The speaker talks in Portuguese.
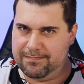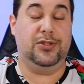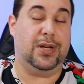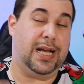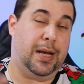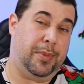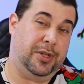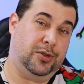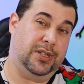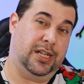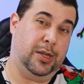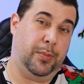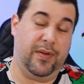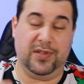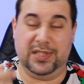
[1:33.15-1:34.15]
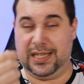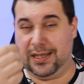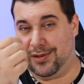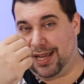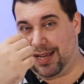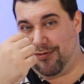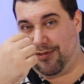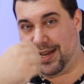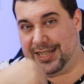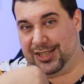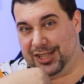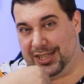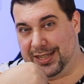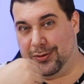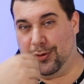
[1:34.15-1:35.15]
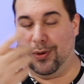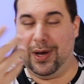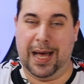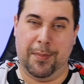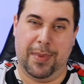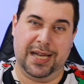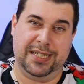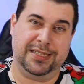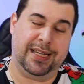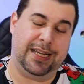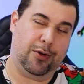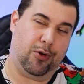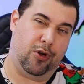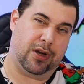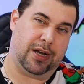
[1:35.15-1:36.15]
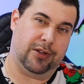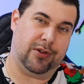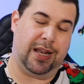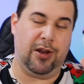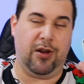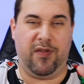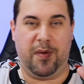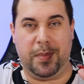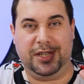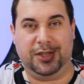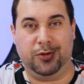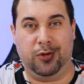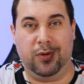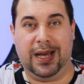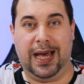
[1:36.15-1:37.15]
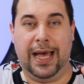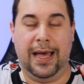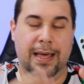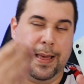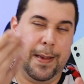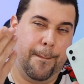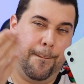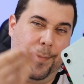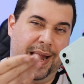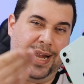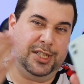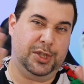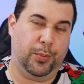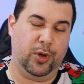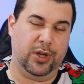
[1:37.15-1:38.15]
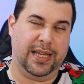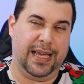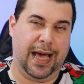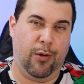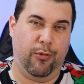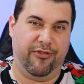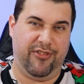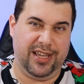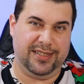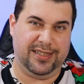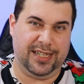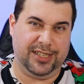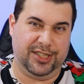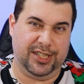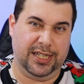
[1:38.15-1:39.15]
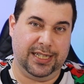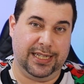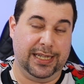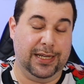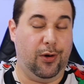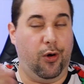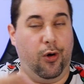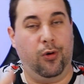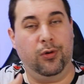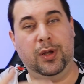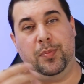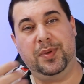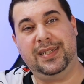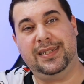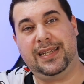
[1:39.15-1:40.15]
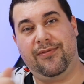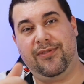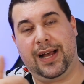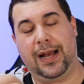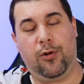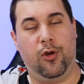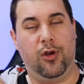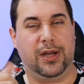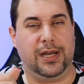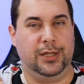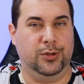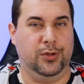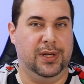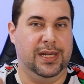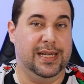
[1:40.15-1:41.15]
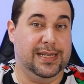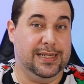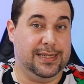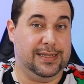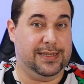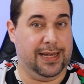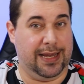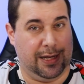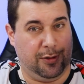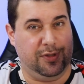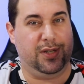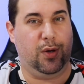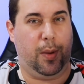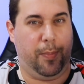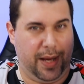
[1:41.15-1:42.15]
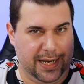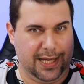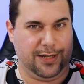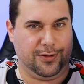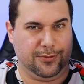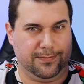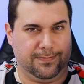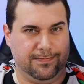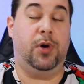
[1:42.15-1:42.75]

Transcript: Isso acaba ajudando para você não ter que ficar tirando a máscara e colocando ela novamente no lugar para desbloquear o Face ID aqui ou não precisar ficar colocando senha no seu aparelho.